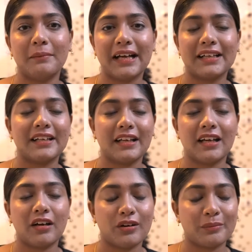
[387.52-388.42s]

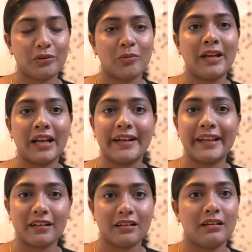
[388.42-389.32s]
பாக்டீரியா ஆர்
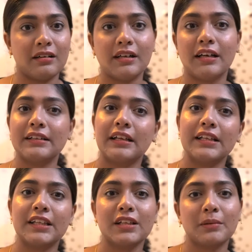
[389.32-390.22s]
ப்ரோபயாட்டிக் கர்டு இது
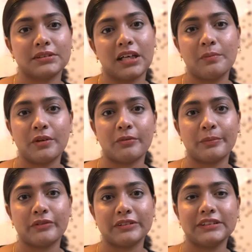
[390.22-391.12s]
எல்லாத்தையும் நம்ம
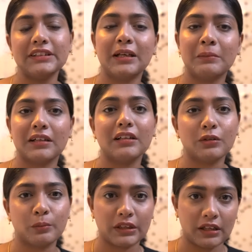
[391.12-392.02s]
சாப்பிட்றப்போ வந்து நமக்கு
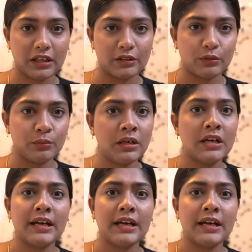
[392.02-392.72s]
ரொம்ப நல்லாயிருக்கும்